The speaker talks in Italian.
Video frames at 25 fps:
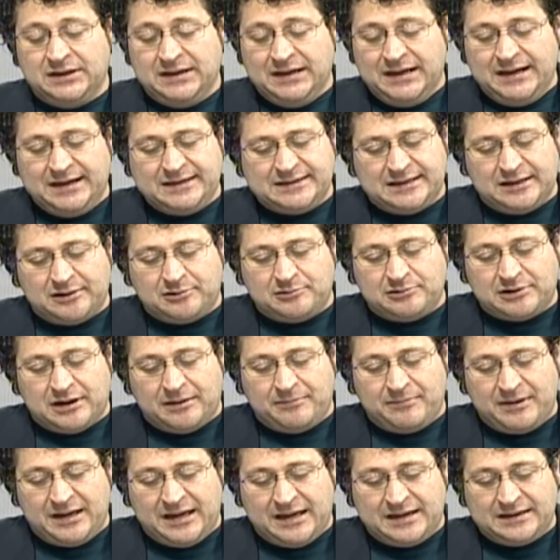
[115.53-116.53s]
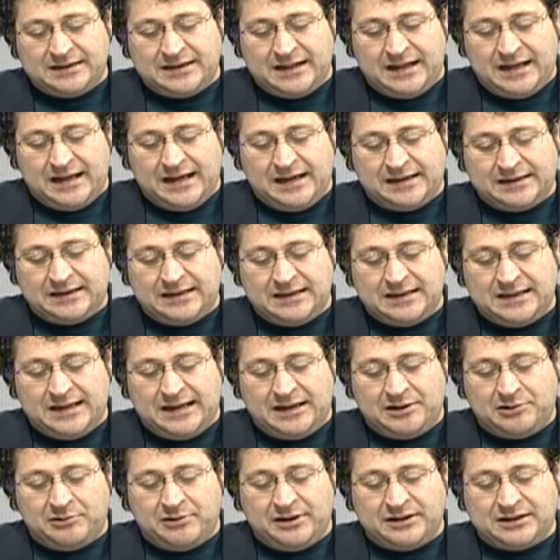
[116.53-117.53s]
ed ancora Maina,
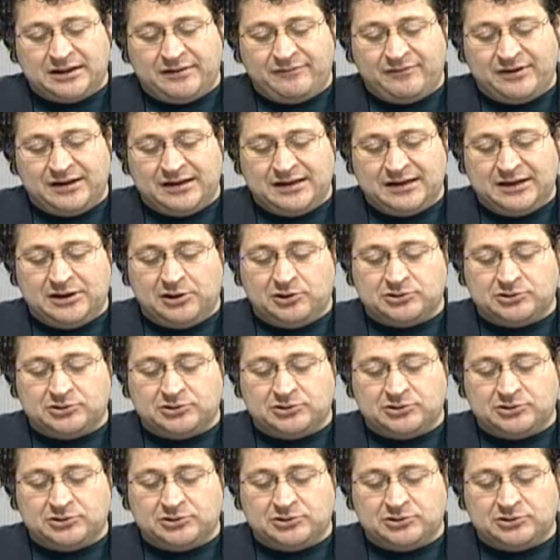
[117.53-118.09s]
Aregliano ed Avellino,